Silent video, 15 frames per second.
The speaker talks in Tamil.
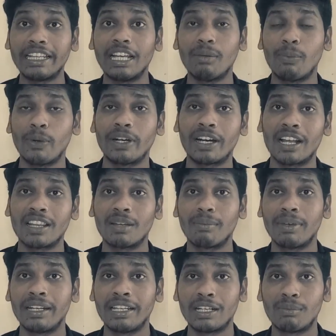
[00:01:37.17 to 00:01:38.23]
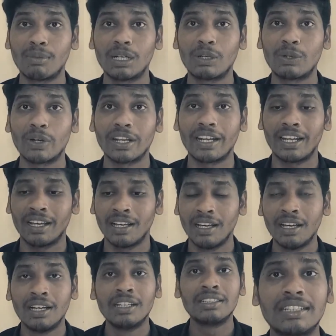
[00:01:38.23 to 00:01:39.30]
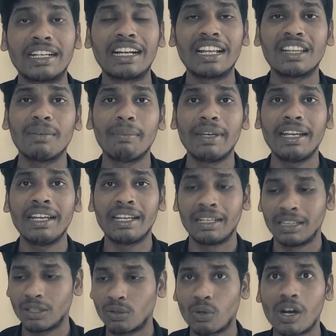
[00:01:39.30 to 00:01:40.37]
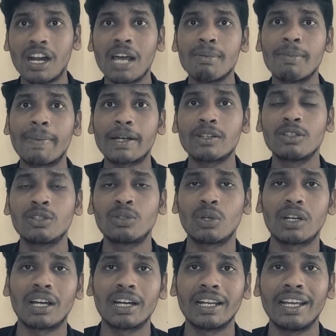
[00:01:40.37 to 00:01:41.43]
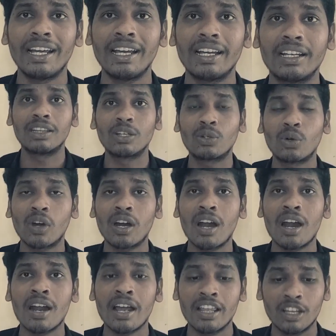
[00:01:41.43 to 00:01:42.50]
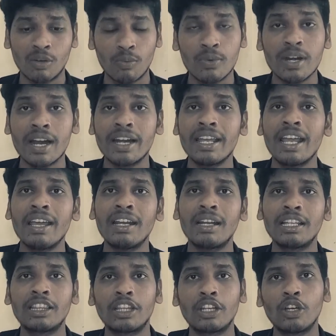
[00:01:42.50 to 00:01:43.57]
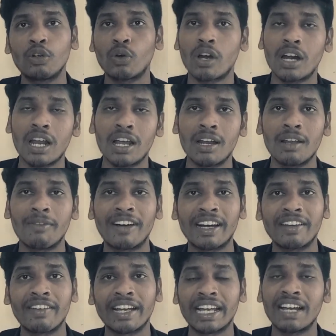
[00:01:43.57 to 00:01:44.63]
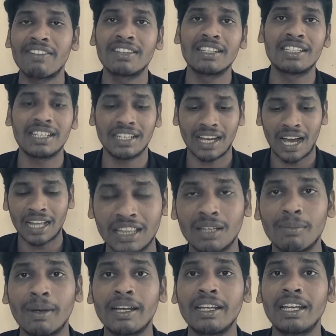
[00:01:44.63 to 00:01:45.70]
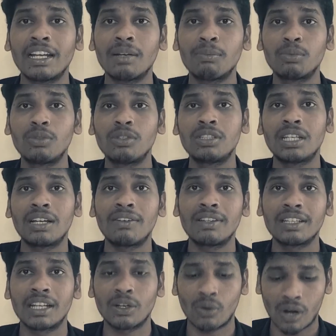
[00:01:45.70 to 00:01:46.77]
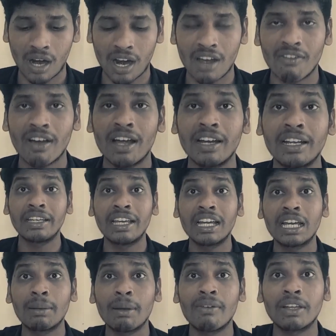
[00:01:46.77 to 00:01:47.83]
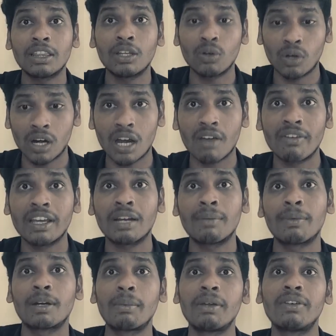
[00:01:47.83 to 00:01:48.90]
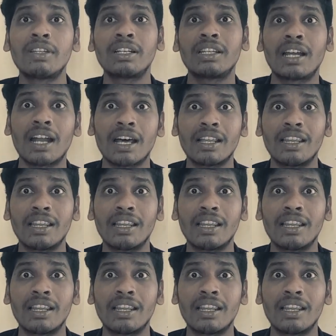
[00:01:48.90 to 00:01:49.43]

பயந்தே போயிட்டேன்டா தம்பி நீ இரும்புன உடனே சரிதா தம்பி இந்த கொரோனா இப்போ பறந்து சொல்கிறாங்களே இந்த கொரோனானா இதுக்கு முன்னாடியே நான் எத்தனையோ கொரோனா இல்லை வகை வகையாக வந்துச்சு அந்த மாதிரி ஏன்னா புதுசாக வந்துக்கிற கொரோனாவா இல்லை ஏற்கனவே வந்த கொரோனாவே ஏன்னா மறுபடியும் வந்துக்குதாடா